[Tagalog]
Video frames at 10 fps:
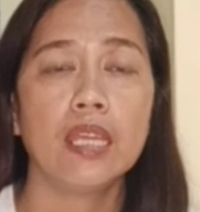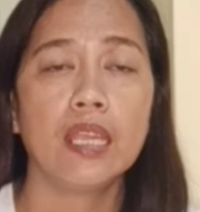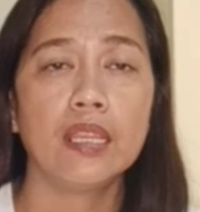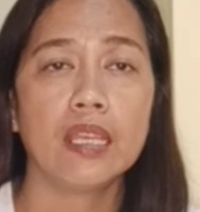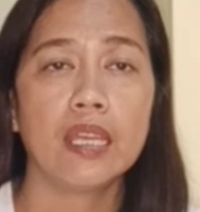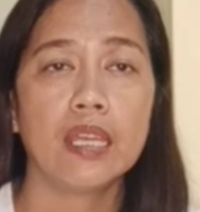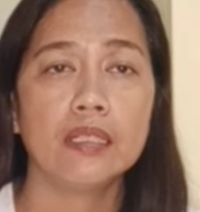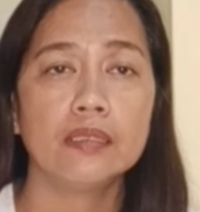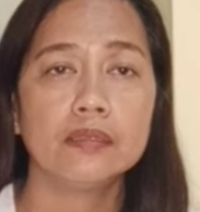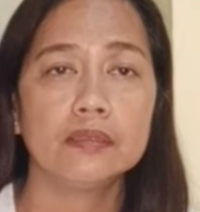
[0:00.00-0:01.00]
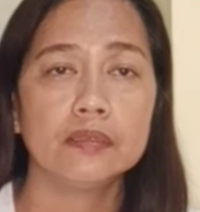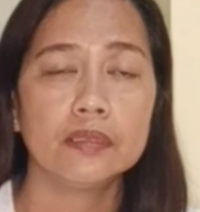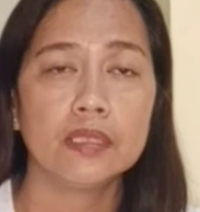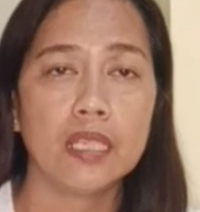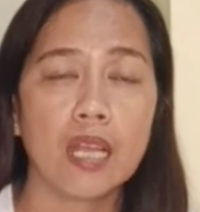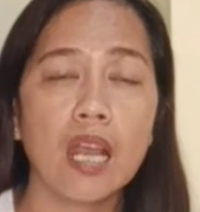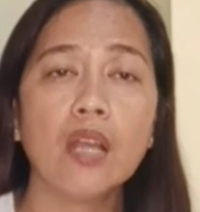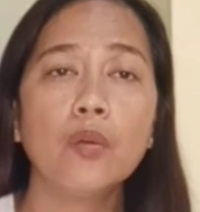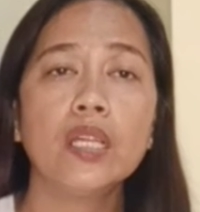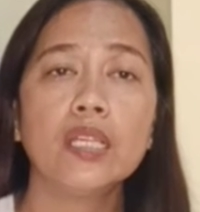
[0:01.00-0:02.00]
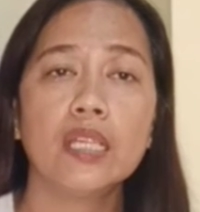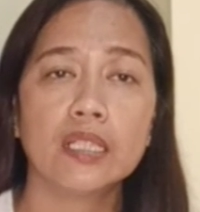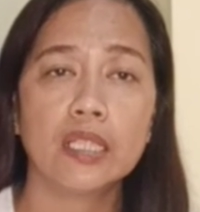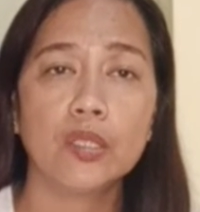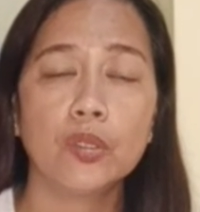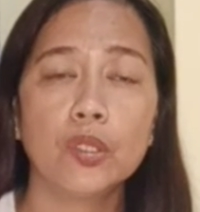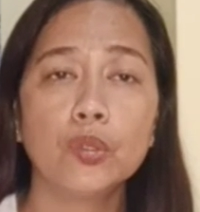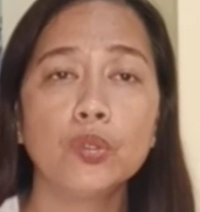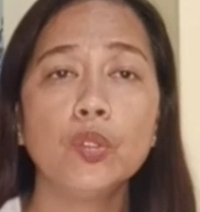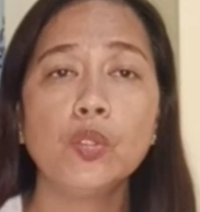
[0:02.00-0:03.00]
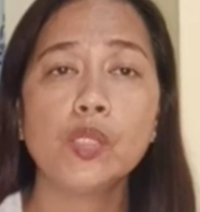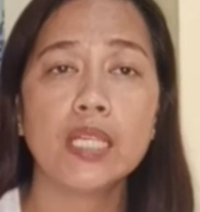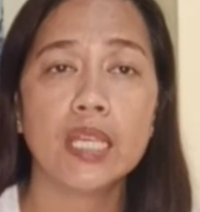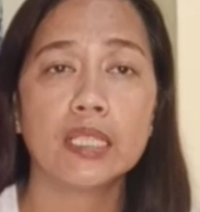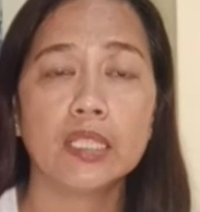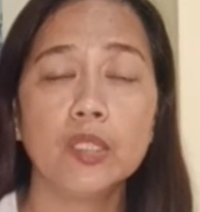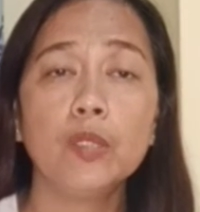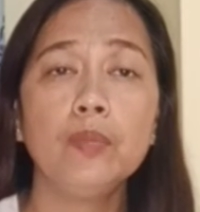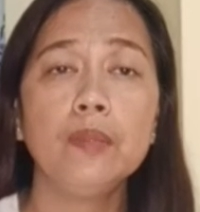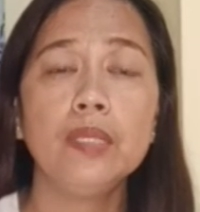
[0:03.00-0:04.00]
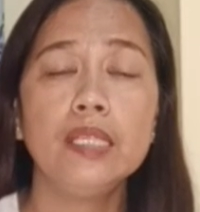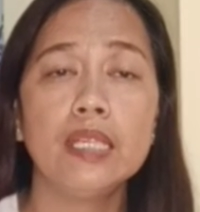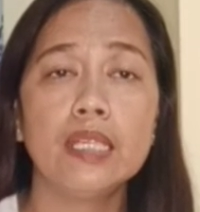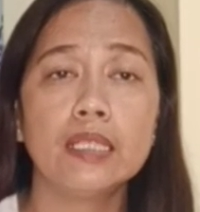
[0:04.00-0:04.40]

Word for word: And then, i-award natin or tutulungan natin or bibigyan